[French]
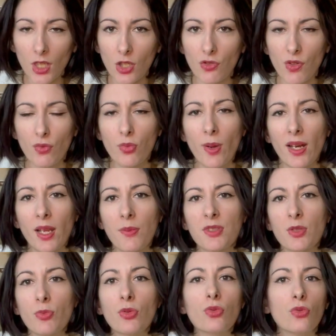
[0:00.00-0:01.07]
Je vais vous parler un
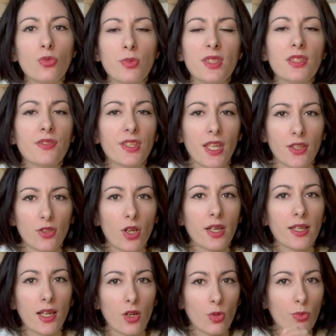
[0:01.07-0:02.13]
petit peu de l'humidificateur et
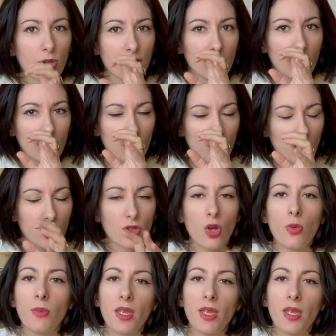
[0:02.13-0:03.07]
de la lampe horticole que j'ai dedans,